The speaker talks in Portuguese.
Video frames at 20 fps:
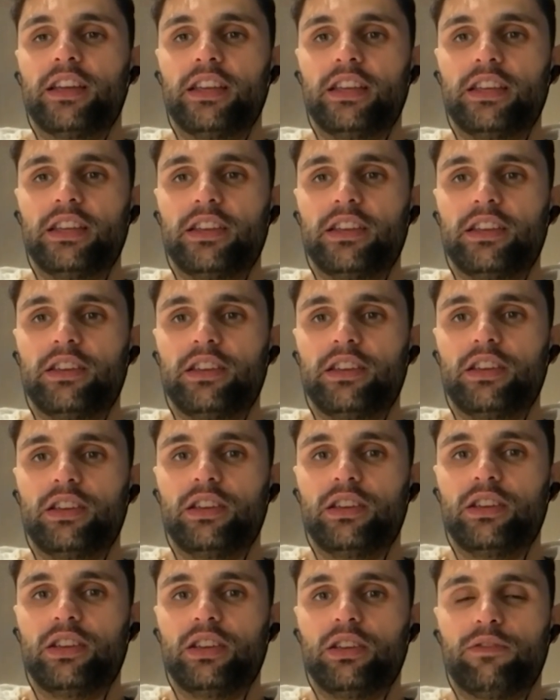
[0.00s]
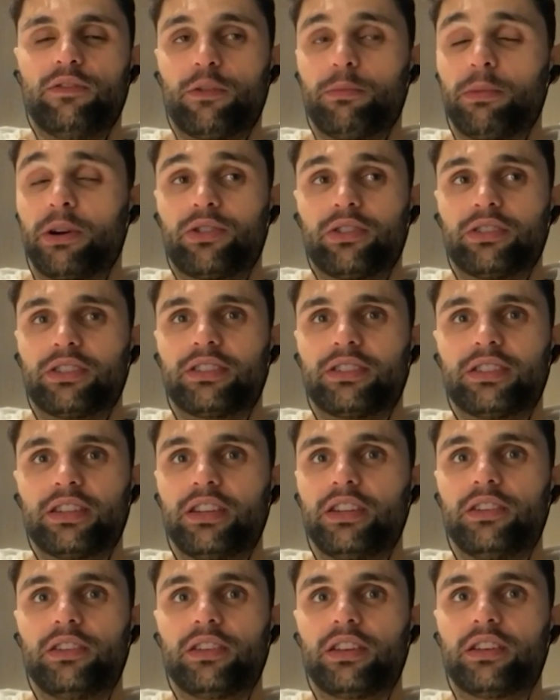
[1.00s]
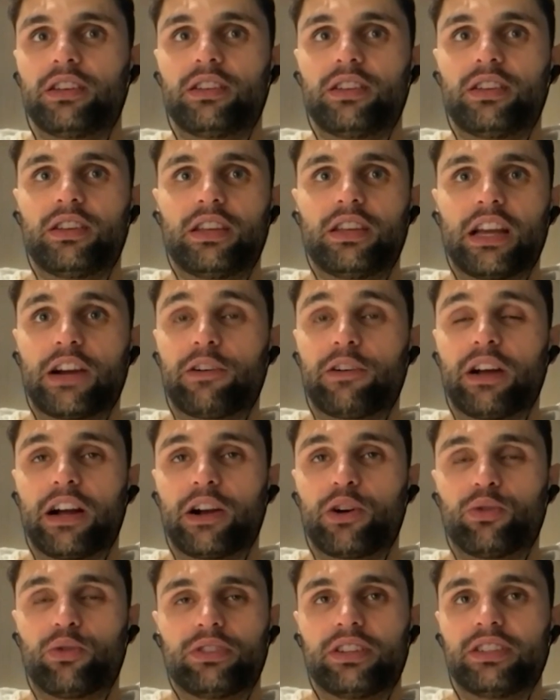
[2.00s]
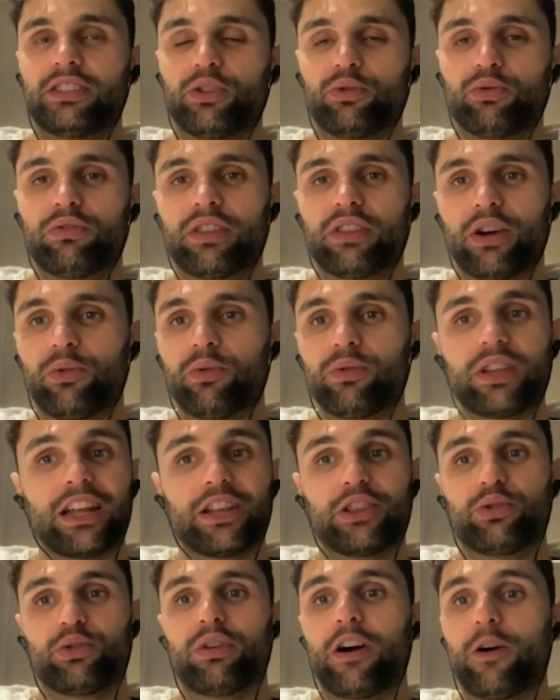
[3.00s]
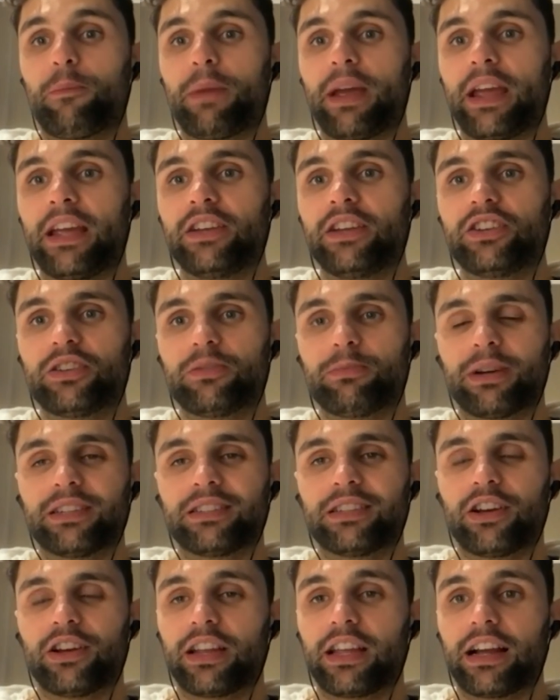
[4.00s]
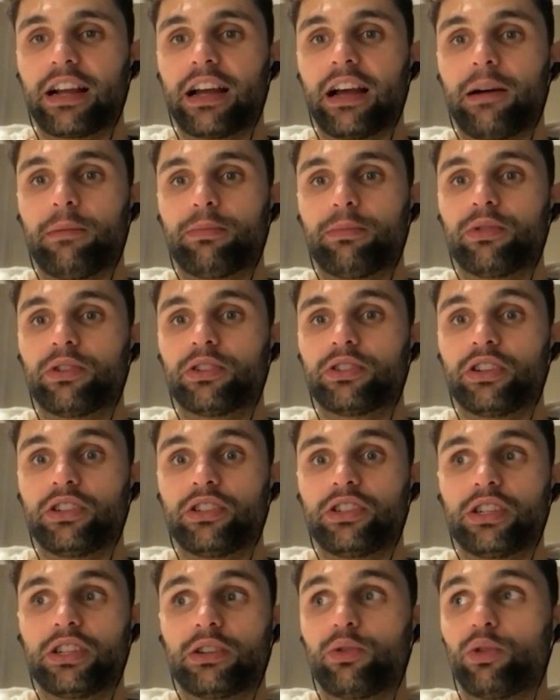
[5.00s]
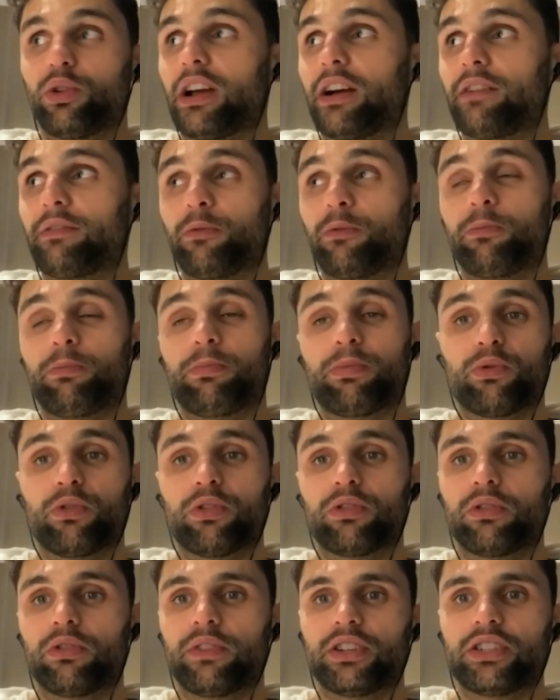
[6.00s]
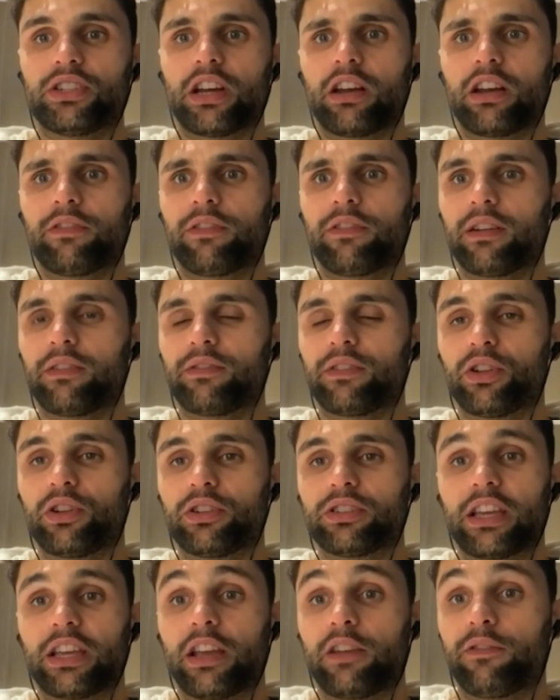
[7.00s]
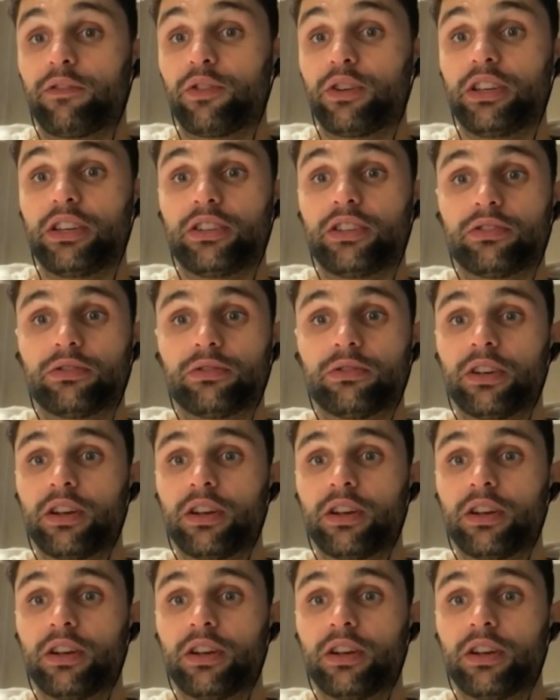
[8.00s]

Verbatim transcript: e, e foi uma coisa assim que a, aconteceu tão naturalmente, mas na hora que acabou a gente olhava um pro outro no vestiário e falava: Nossa, o que, que foi isso?